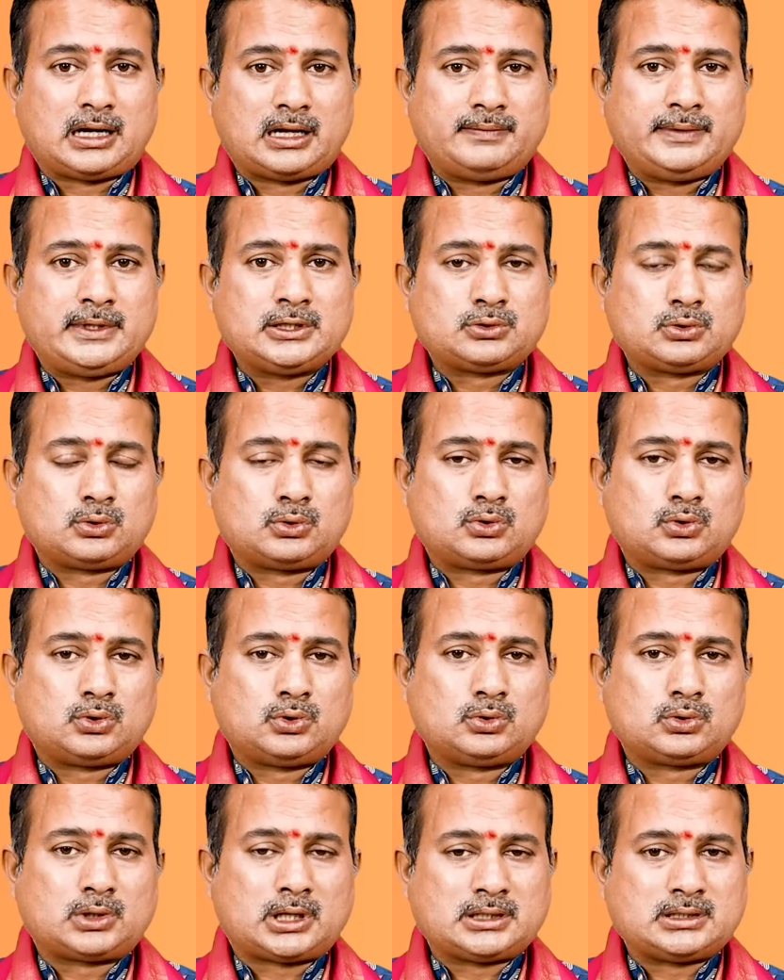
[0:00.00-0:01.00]
రవి
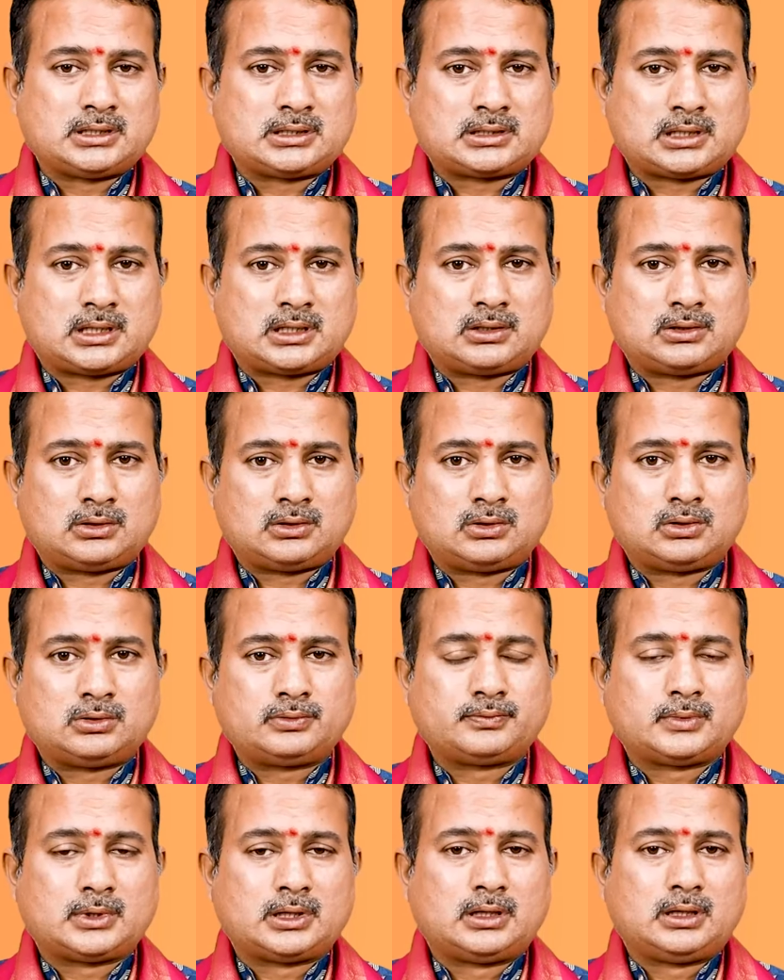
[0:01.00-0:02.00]
శుక్రుడు రాజ్యస్థానాల్లో
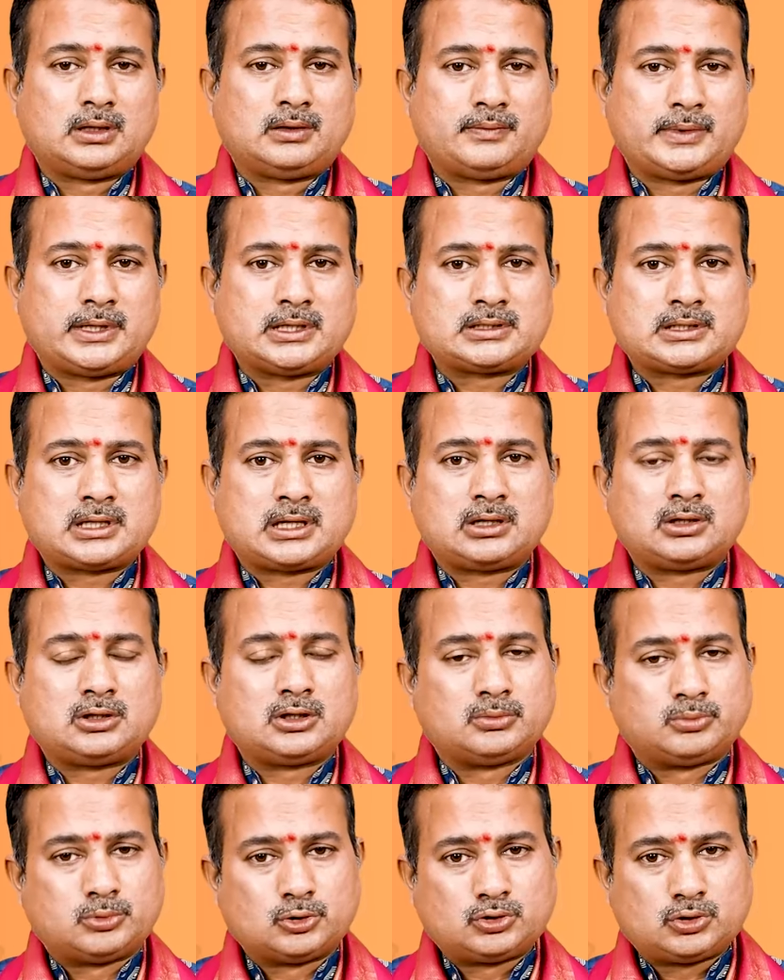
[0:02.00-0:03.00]
వే
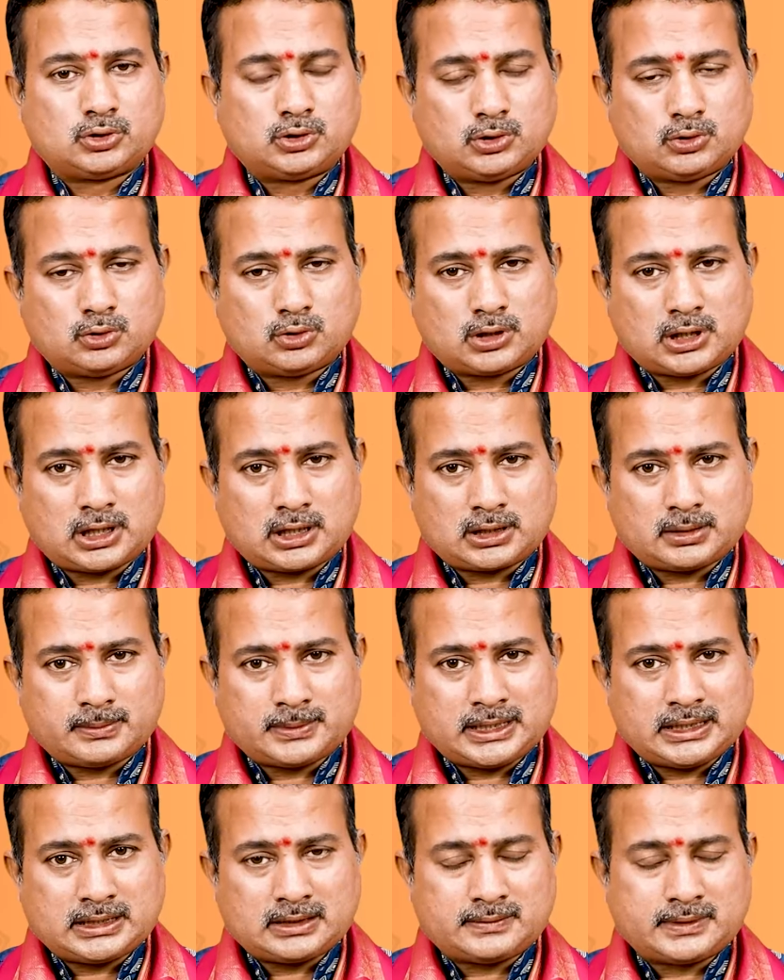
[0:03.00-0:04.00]
స్థానంలో బుధుడు
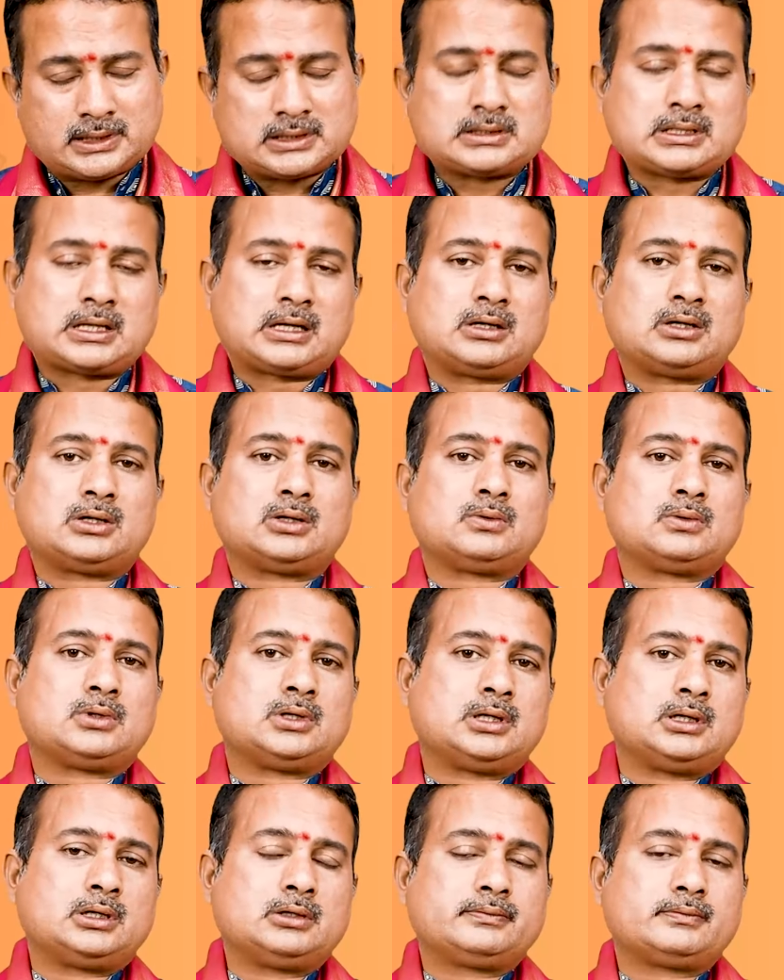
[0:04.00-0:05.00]
యోగకారకమైనటువంటి స్థానంలో
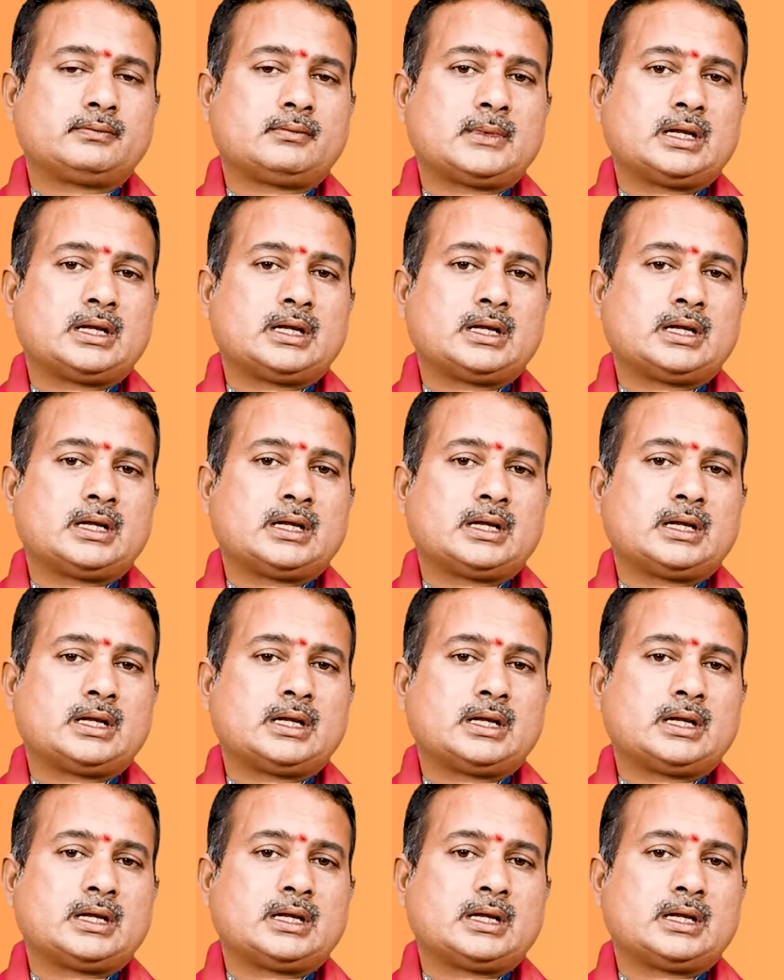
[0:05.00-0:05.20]
ఉన్నాడు